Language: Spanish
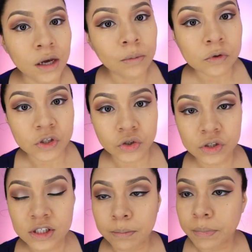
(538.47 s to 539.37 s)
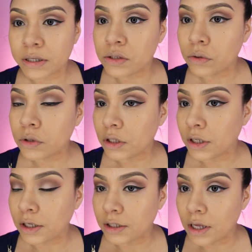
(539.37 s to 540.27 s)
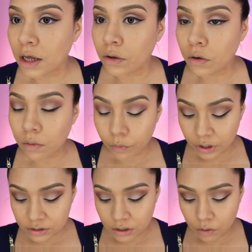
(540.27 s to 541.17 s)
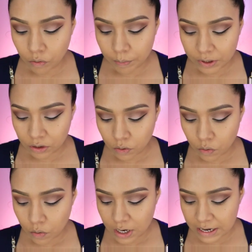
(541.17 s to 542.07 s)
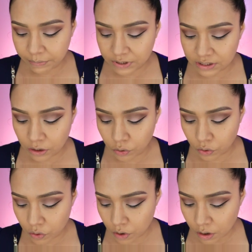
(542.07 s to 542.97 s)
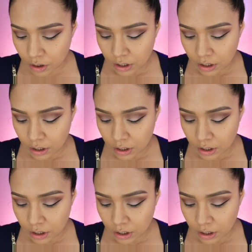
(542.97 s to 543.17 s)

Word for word: Que hemos hecho este paso del delineado, voy a estar ocupando un lápiz de color.